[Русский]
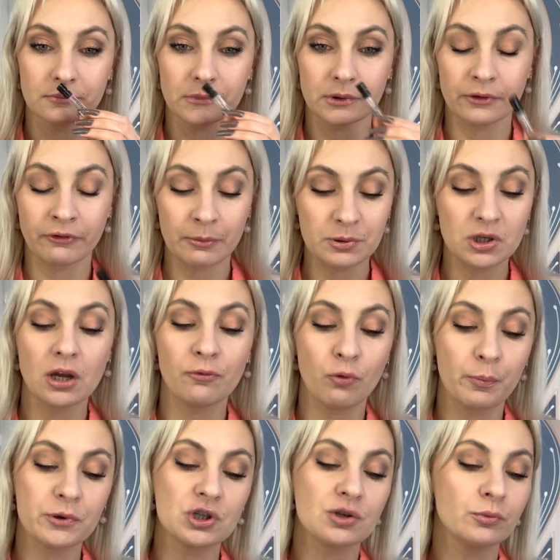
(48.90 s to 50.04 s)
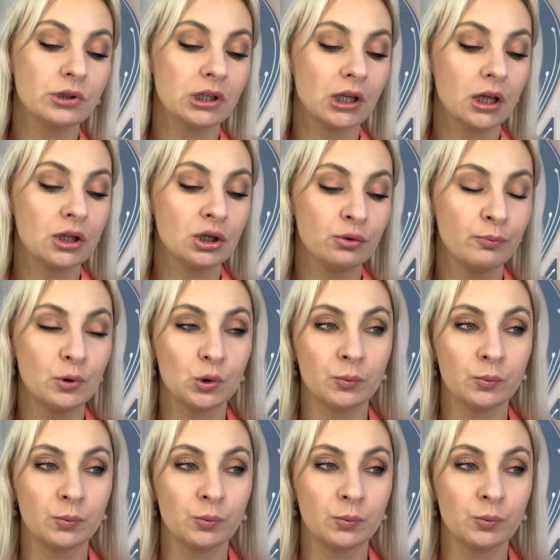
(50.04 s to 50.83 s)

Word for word: Вообще его почему-то я не люблю.